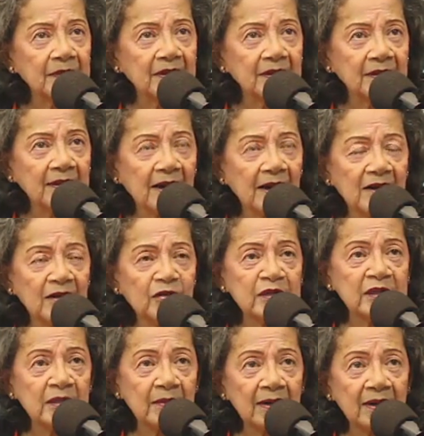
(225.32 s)
dahil ho
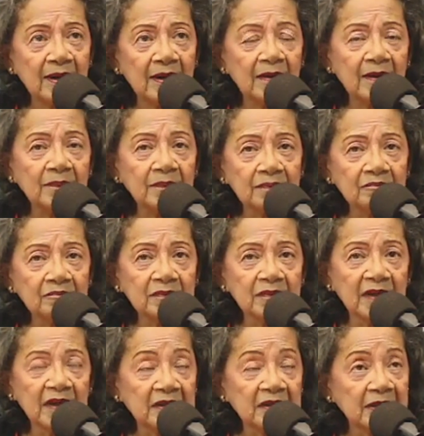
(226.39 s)
sa mga
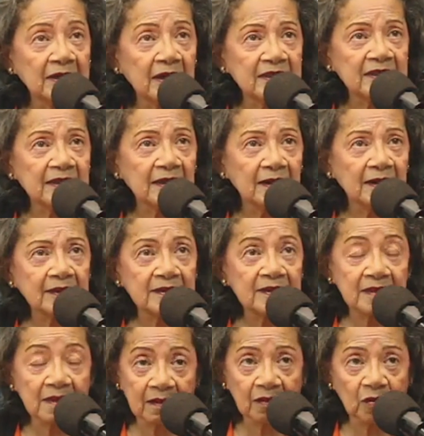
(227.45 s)
nangyayari sa atin
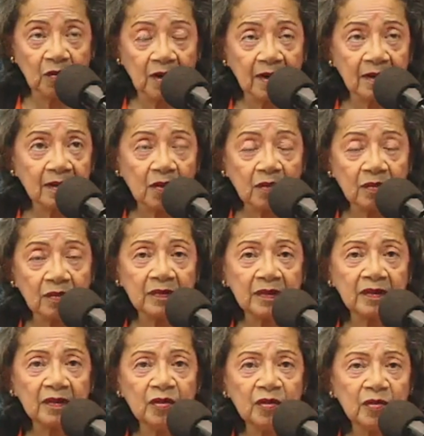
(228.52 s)
sa araw-araw,
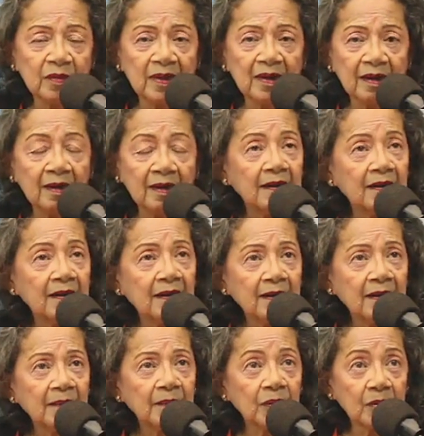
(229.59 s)
yung mga
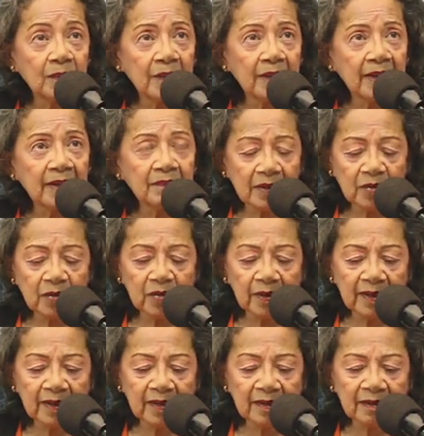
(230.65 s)
problema
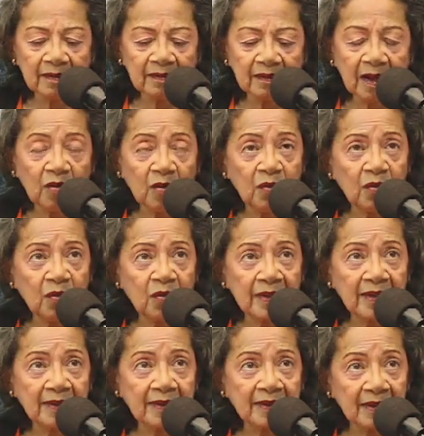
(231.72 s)
ho ay eh,
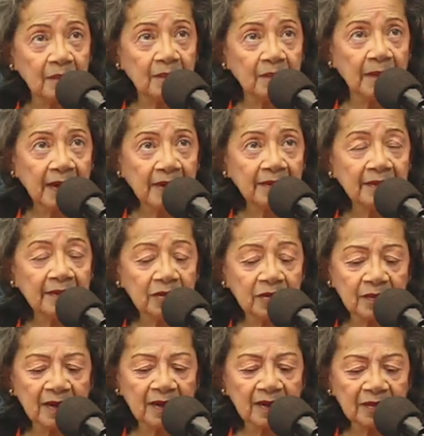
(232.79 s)
nauukil-kil pa
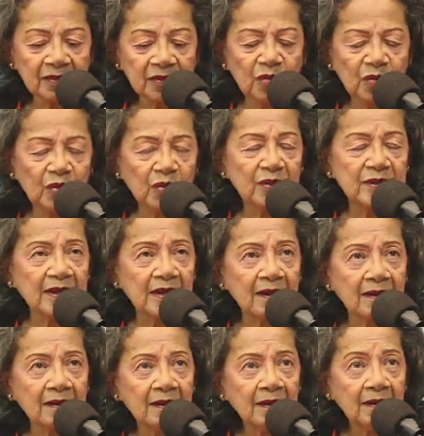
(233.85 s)
yung mga tungkol
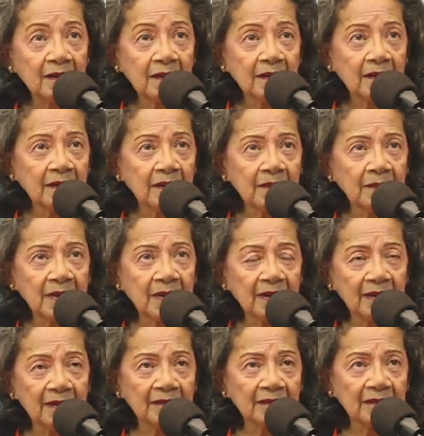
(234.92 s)
sa uh,
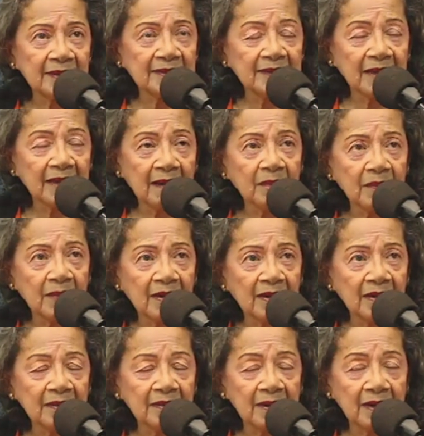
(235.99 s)
mga nagdaang
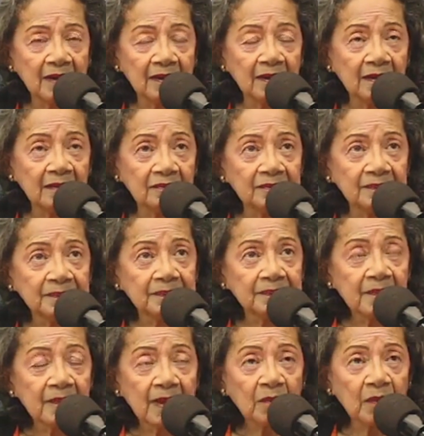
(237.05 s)
mga nakaraang
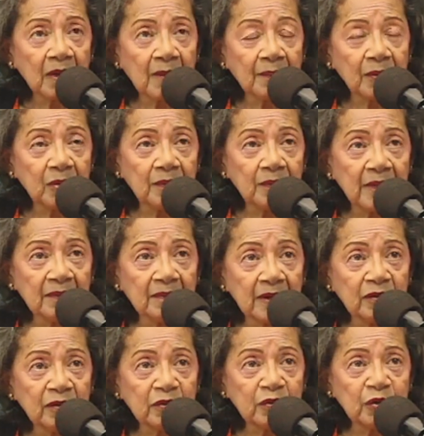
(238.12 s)
mga
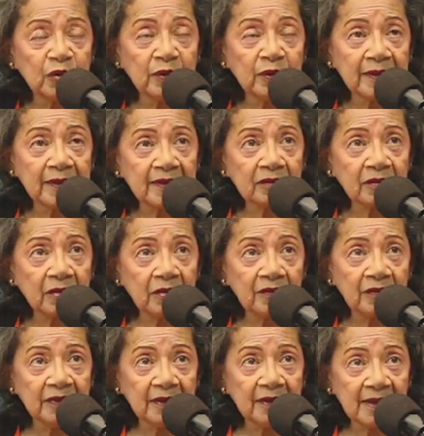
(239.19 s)
problema nung during the
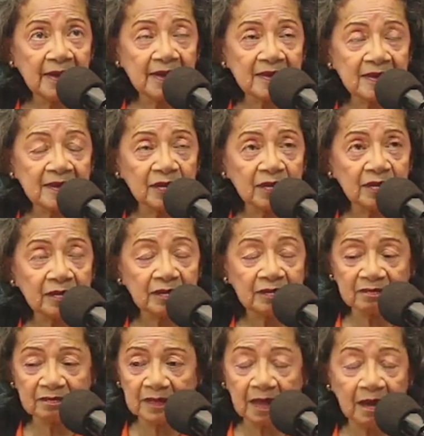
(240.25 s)
COVID days,
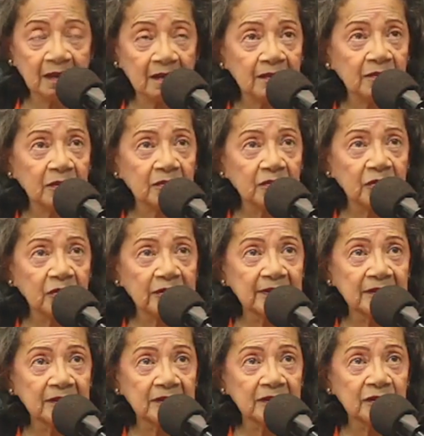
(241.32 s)
Nung, uh, more
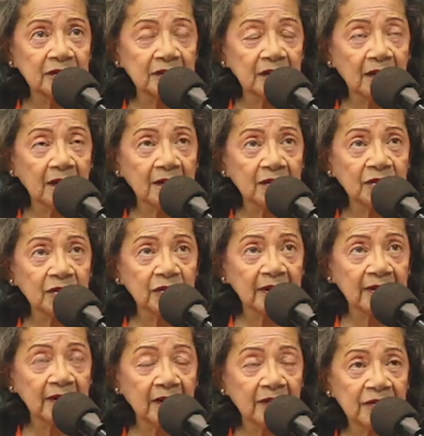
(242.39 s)
than uh, two
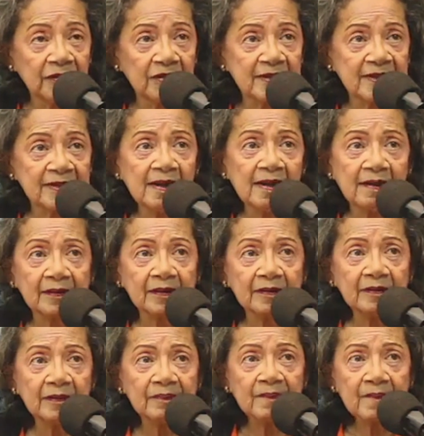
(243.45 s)
and a half years na,
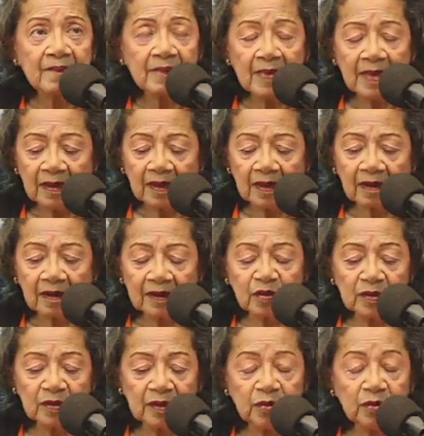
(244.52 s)
no? Eh,
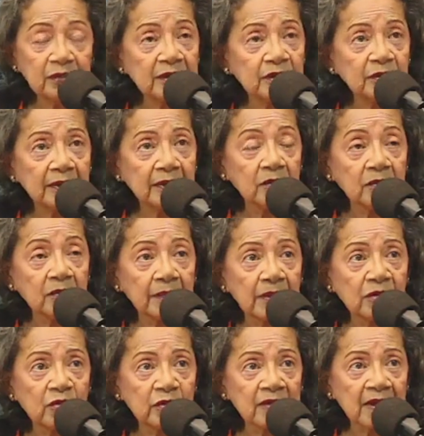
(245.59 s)
katulad ho nito ngayong
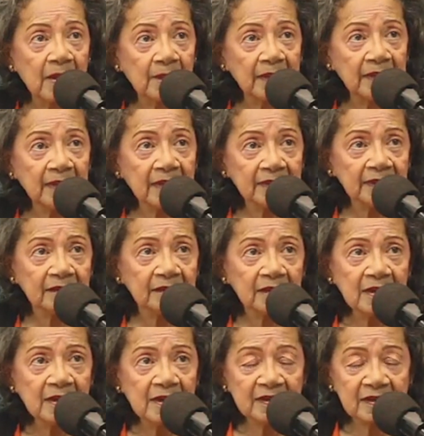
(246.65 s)
pag-uusapan natin.
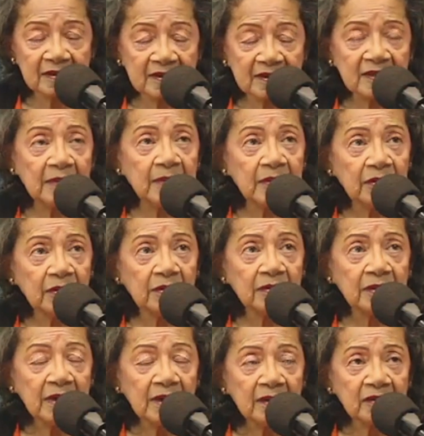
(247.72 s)
Sinasabi
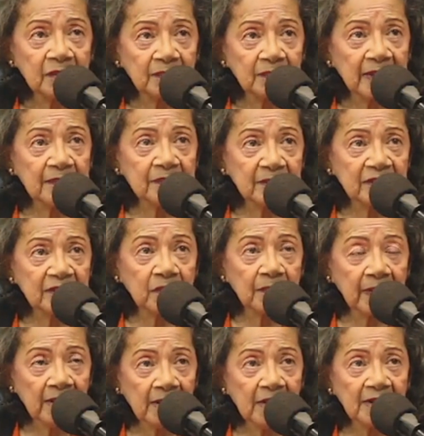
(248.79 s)
ho, Department of
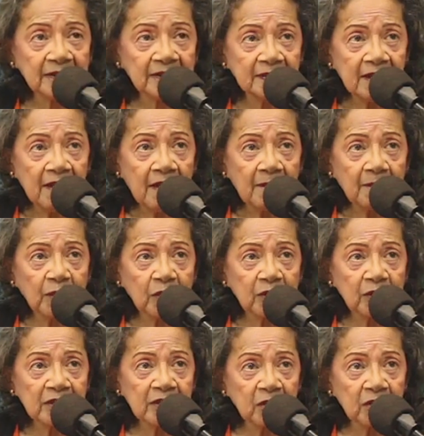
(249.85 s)
Health,
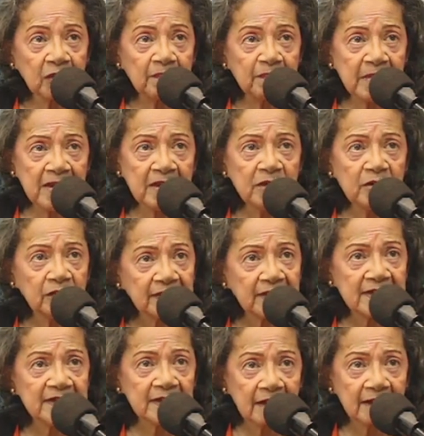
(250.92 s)
44 milyong
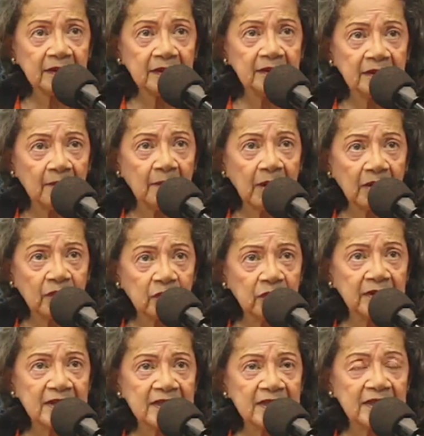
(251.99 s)
nasayang na
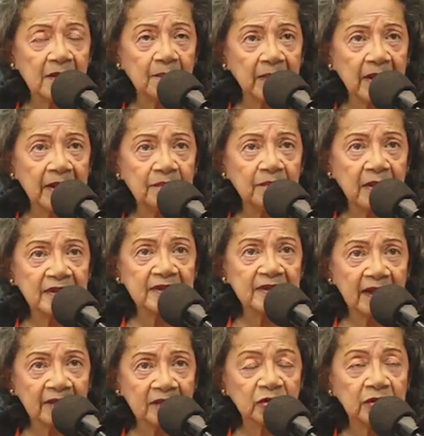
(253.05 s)
bakuna sa private
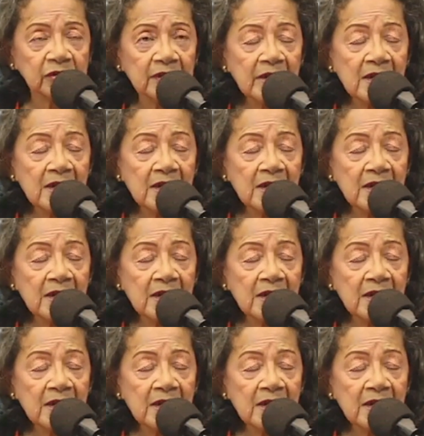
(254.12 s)
sector